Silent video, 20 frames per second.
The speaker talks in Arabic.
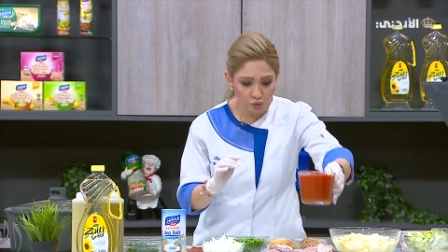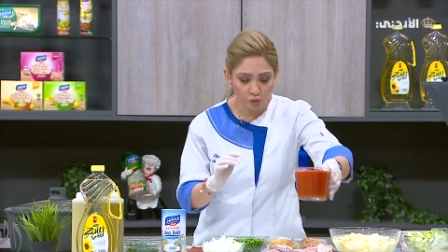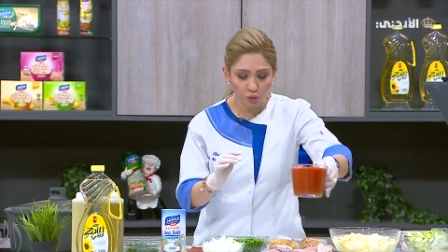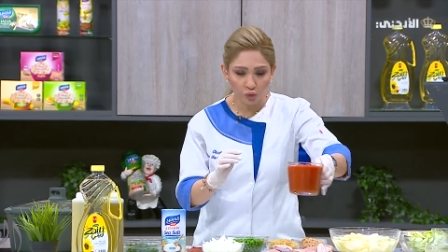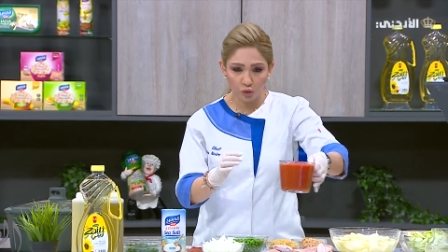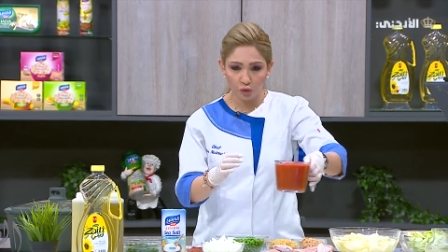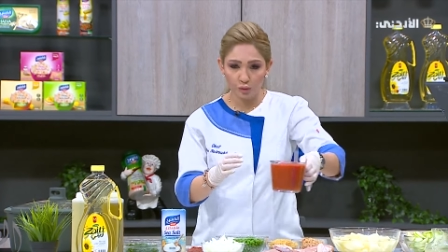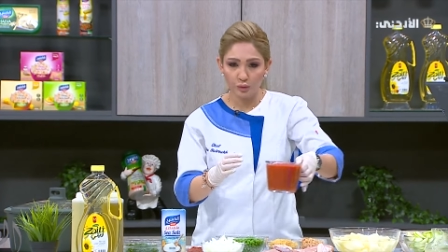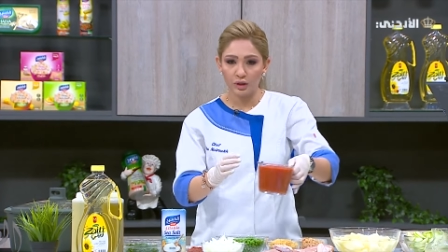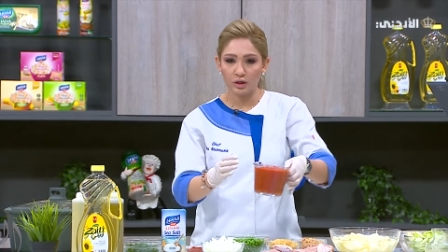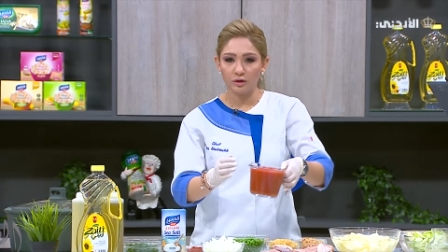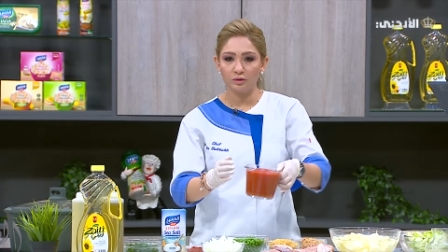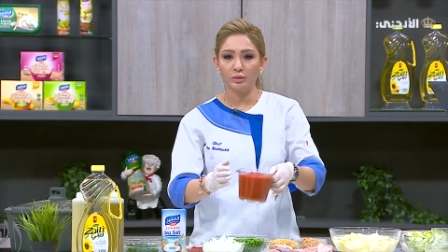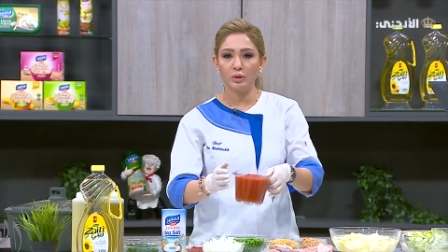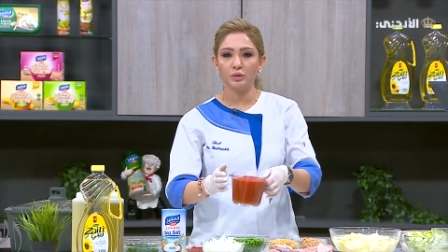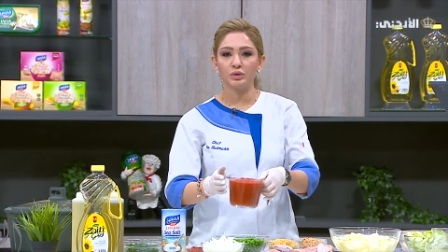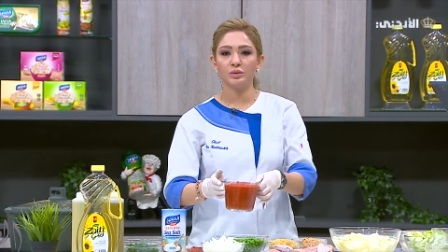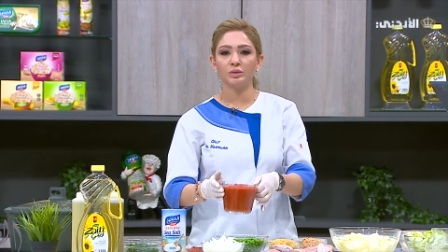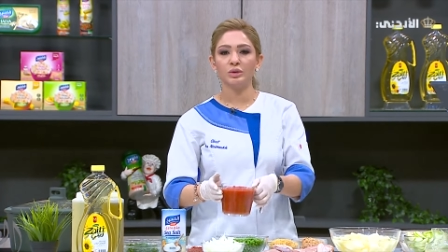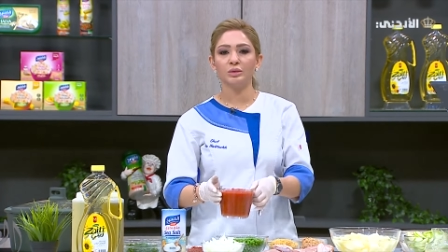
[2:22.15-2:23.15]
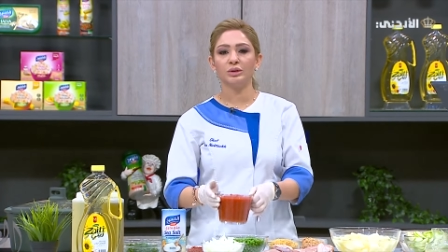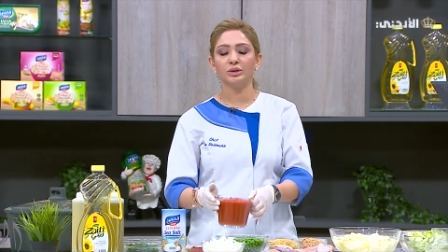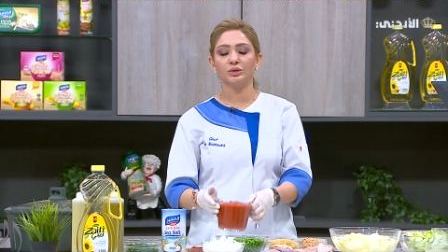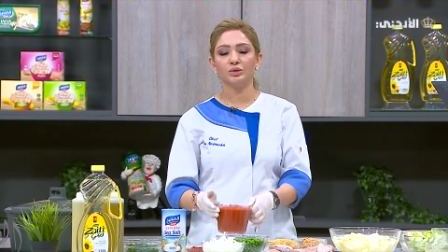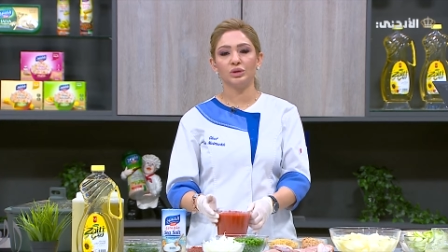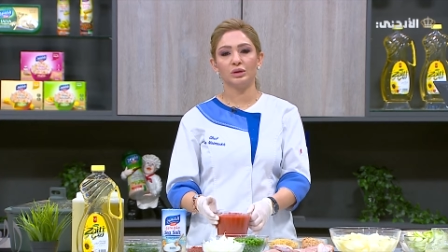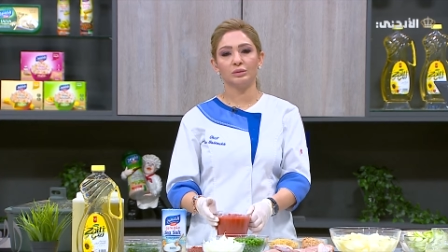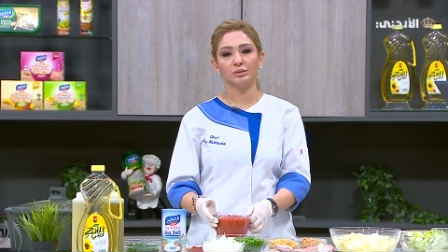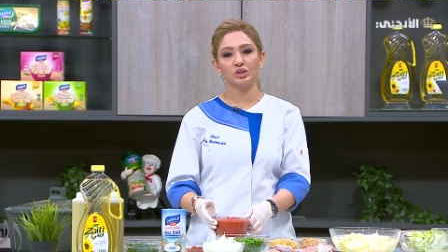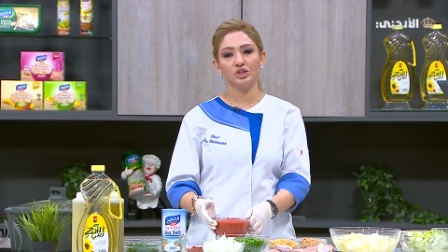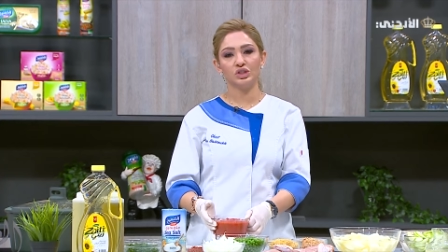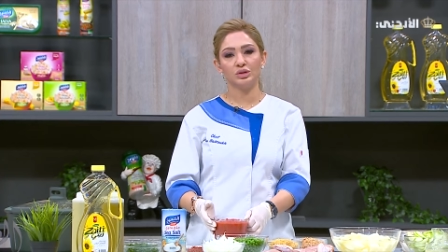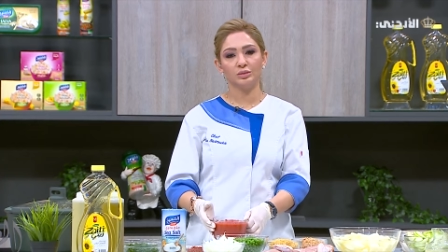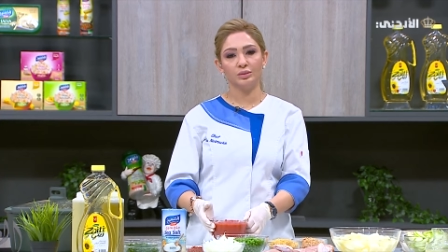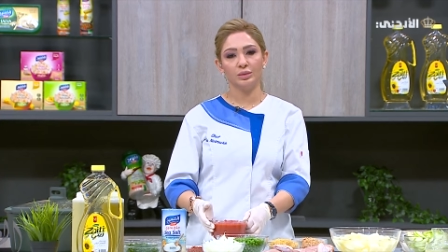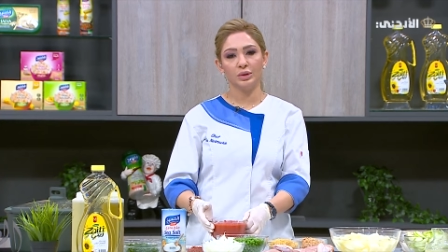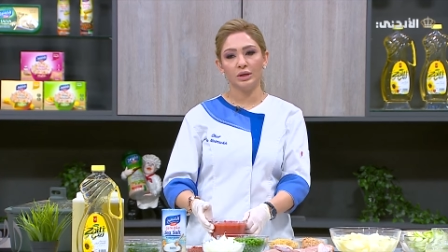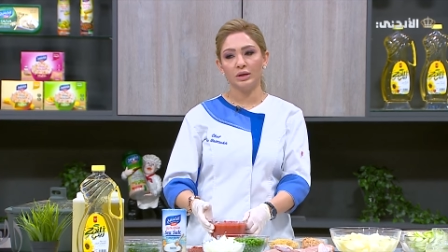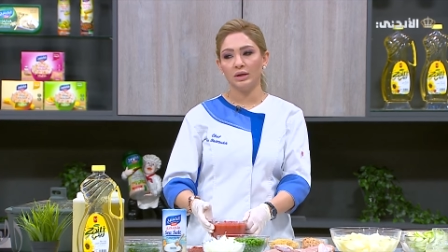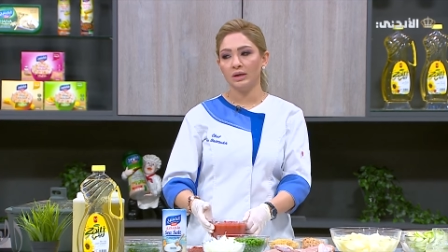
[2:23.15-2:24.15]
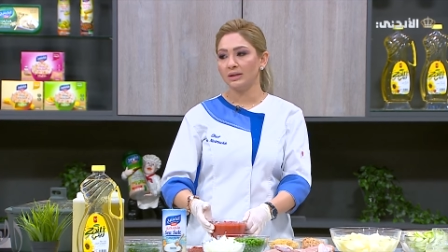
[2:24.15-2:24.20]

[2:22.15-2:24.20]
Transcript: طول عمرنا في موسم البندوره بنجيب